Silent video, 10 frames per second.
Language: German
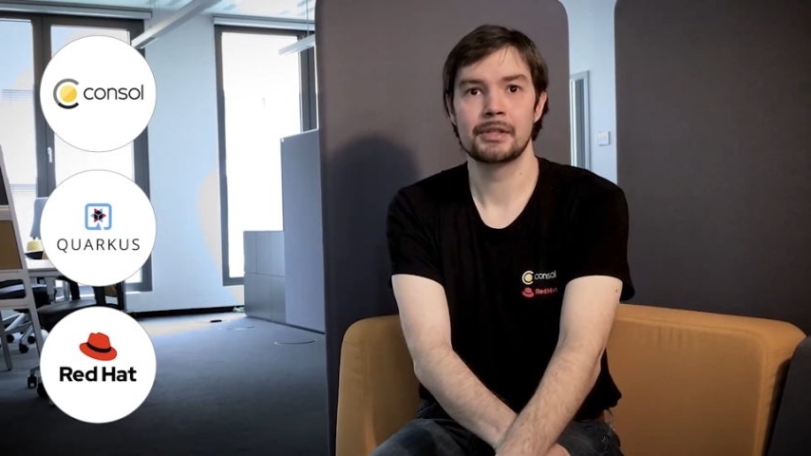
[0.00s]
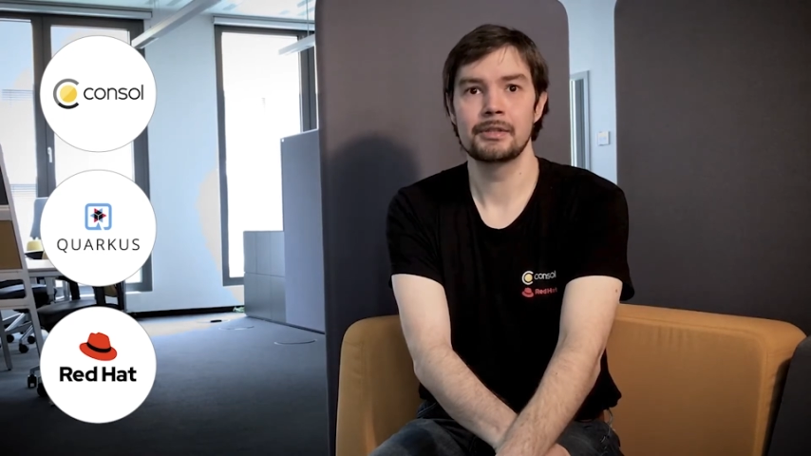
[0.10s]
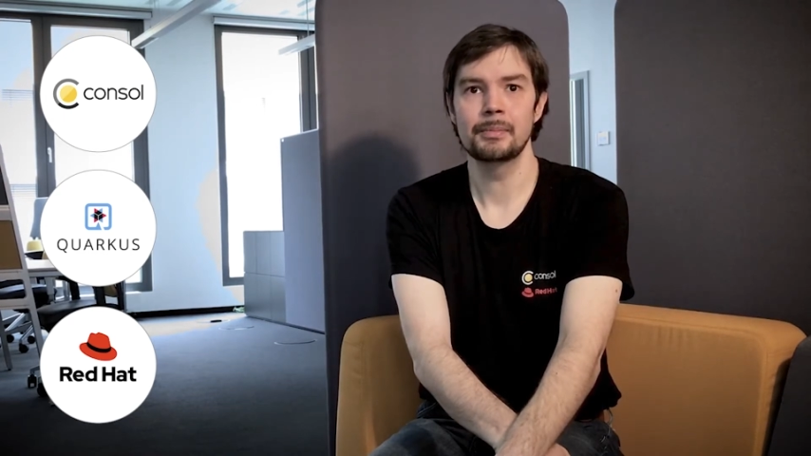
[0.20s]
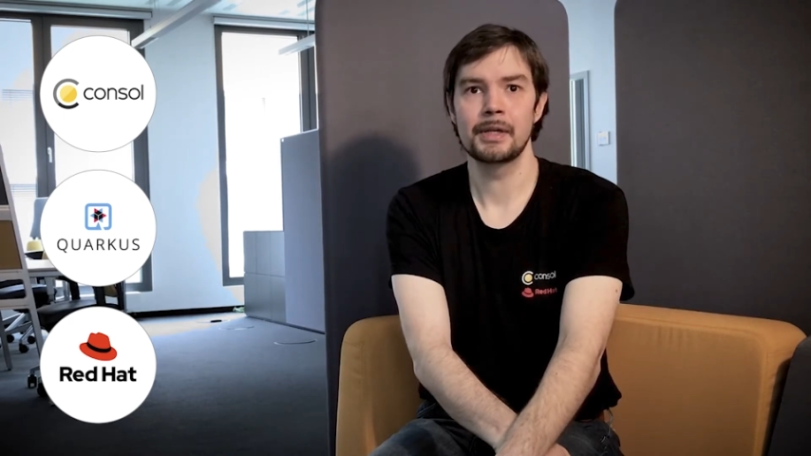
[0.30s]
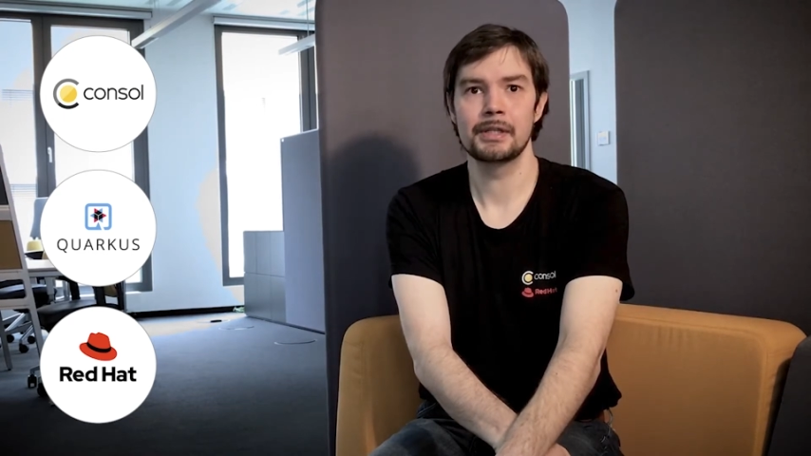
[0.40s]

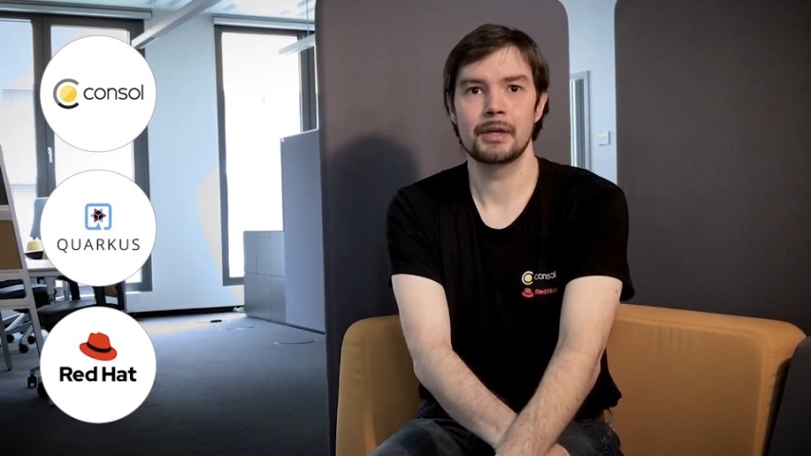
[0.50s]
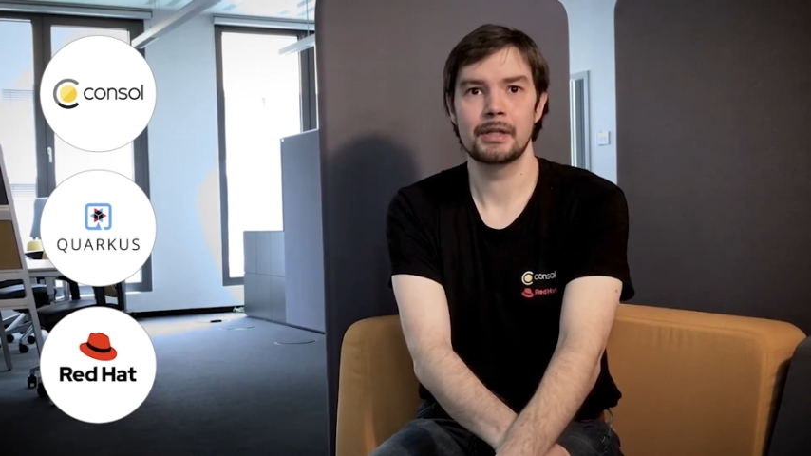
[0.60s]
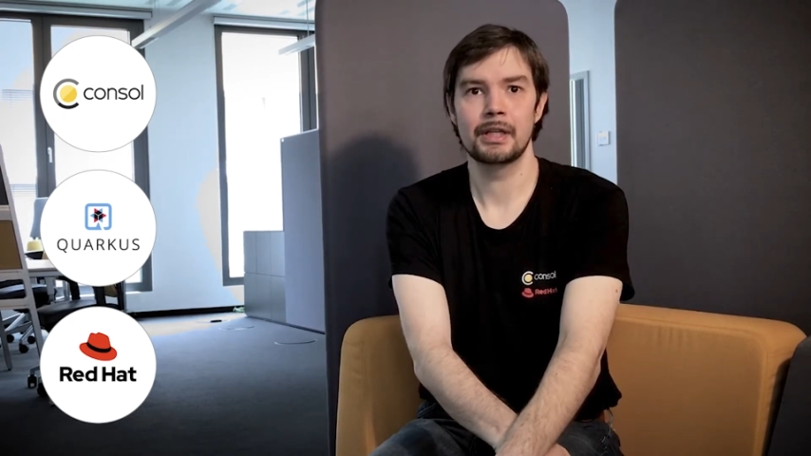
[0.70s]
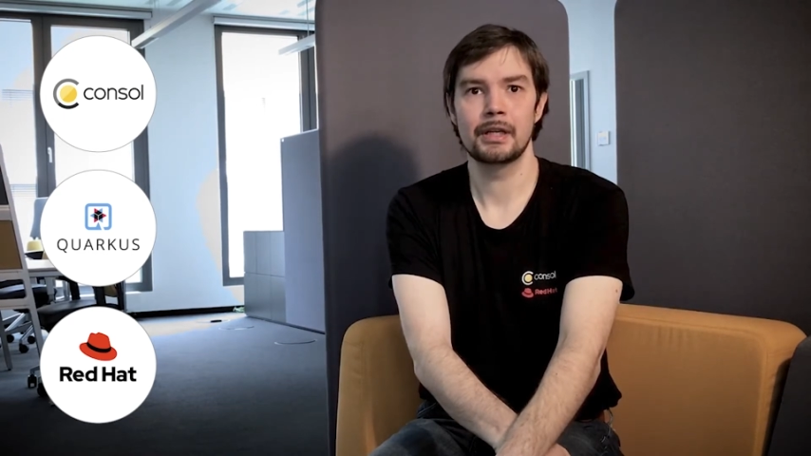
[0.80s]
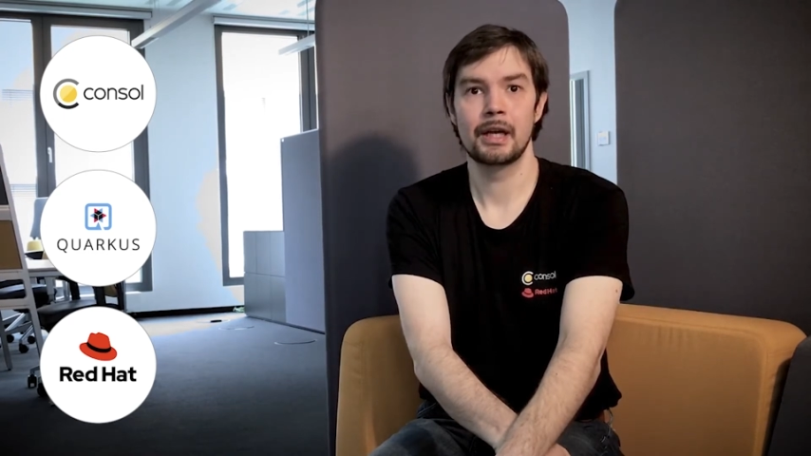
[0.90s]

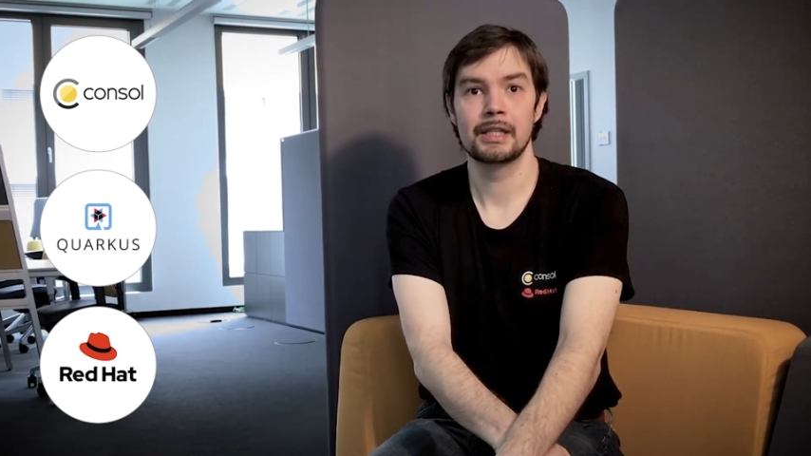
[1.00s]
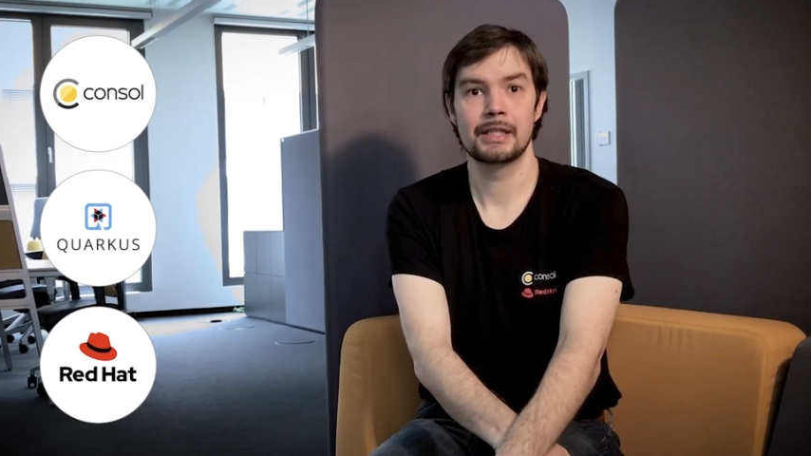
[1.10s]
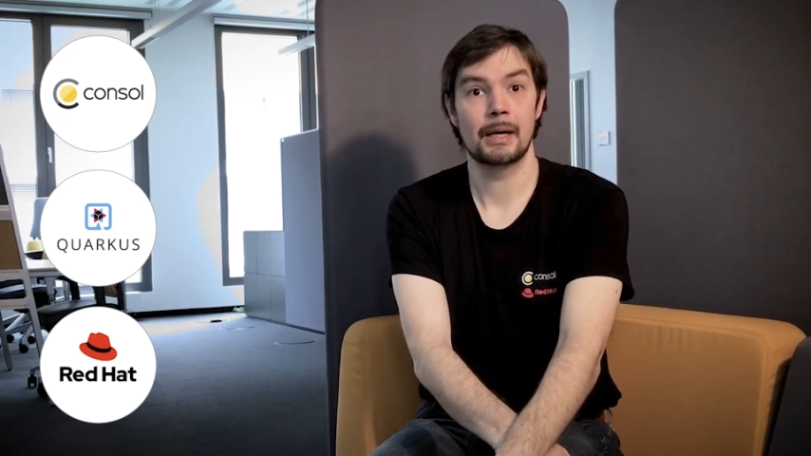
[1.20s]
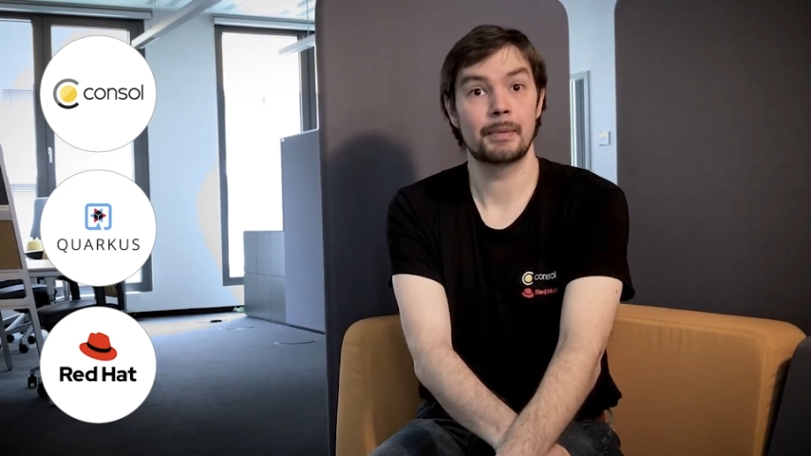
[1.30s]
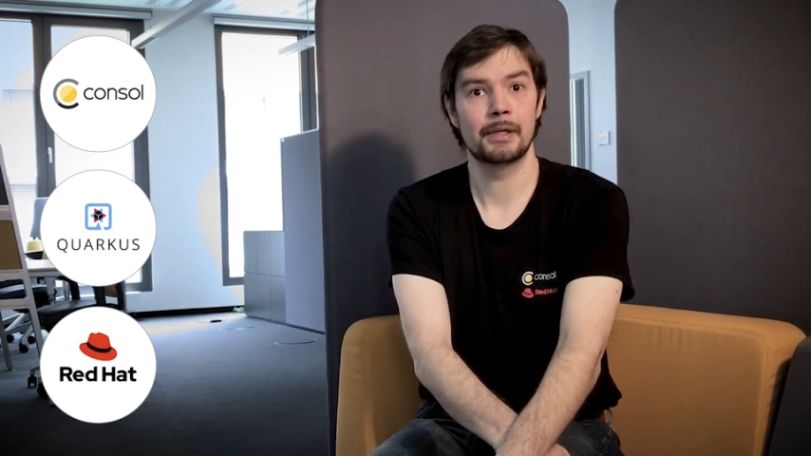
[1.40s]
Supersonic
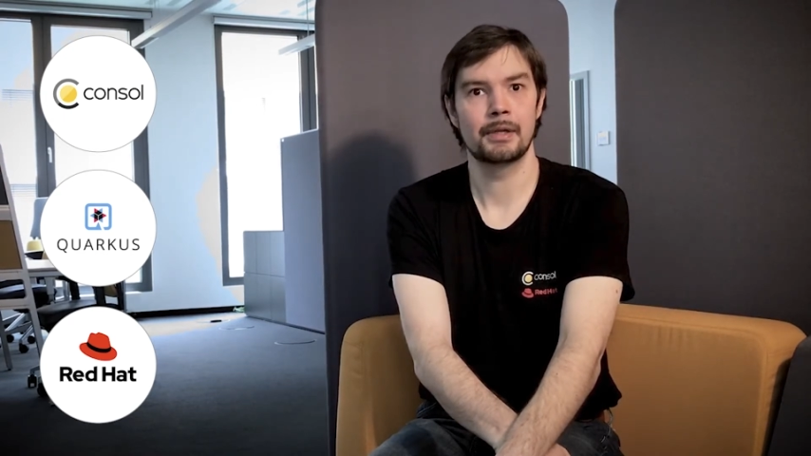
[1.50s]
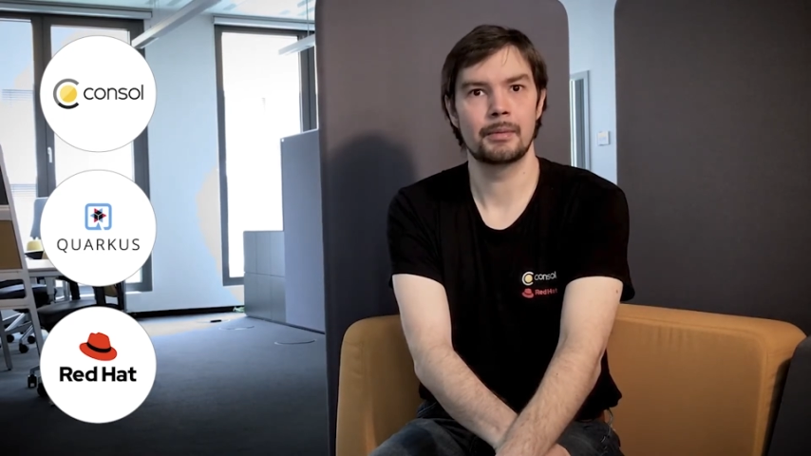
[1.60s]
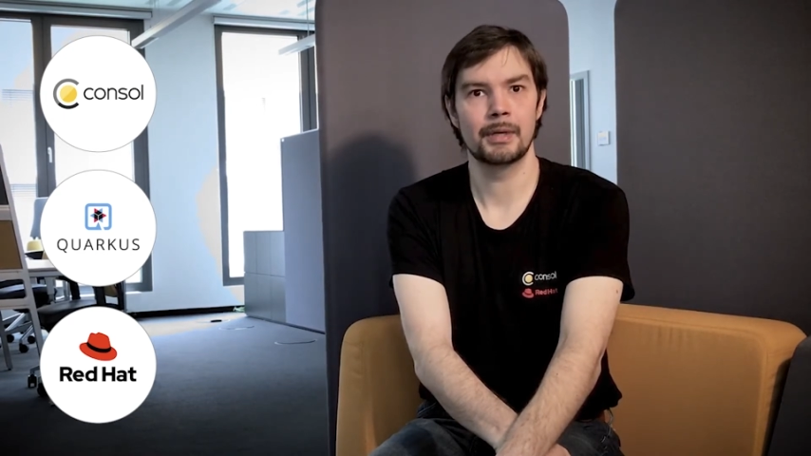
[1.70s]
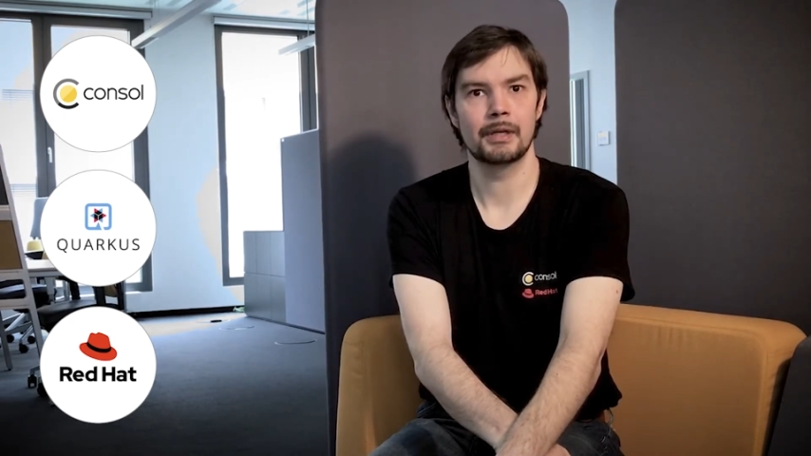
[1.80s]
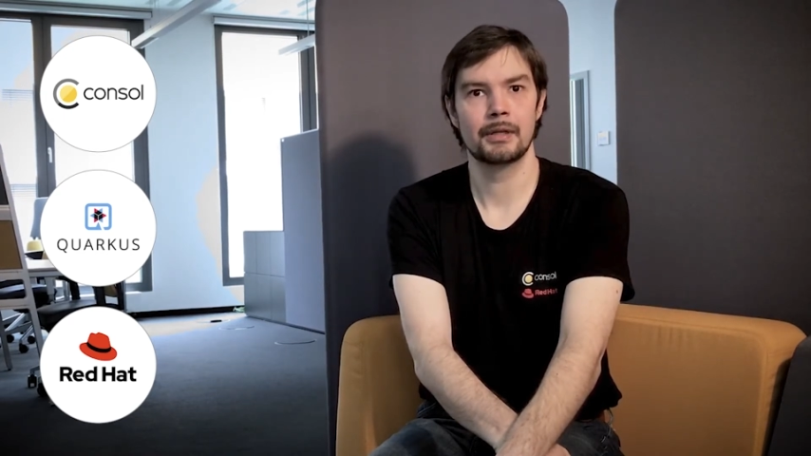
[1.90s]

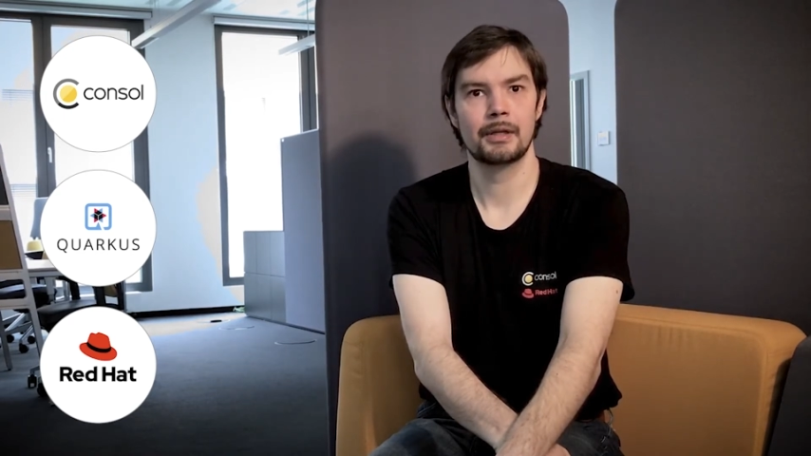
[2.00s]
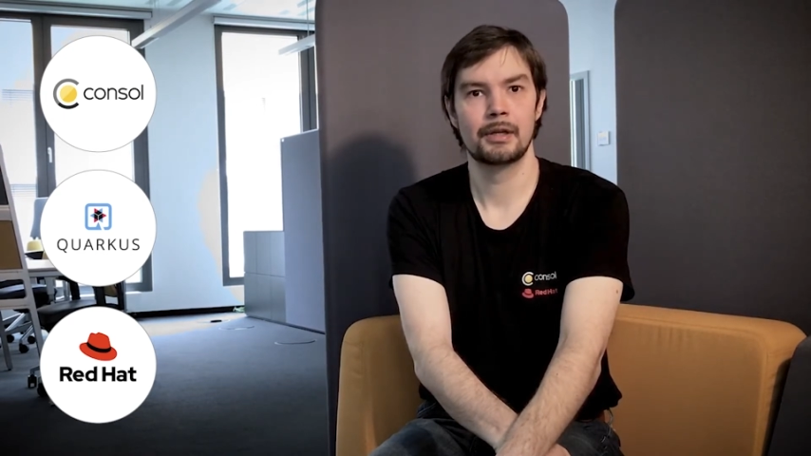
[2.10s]
Subatomic.